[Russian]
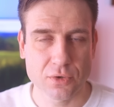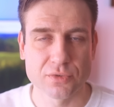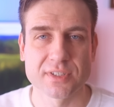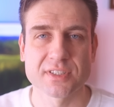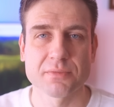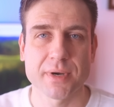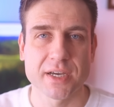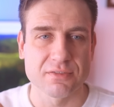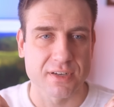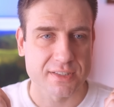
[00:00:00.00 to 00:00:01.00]
он
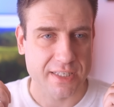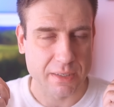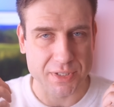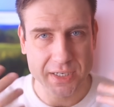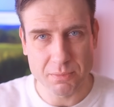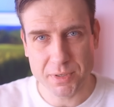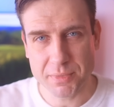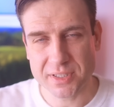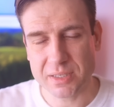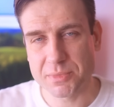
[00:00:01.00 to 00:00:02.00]
засыпает вас какими-то
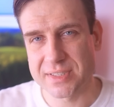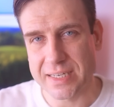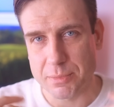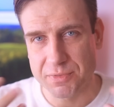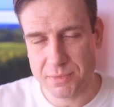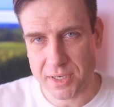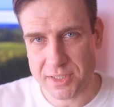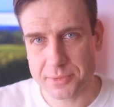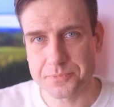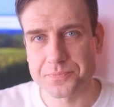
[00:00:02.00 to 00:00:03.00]
комплиментами, знаками
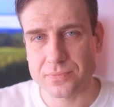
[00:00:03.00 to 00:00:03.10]
внимания,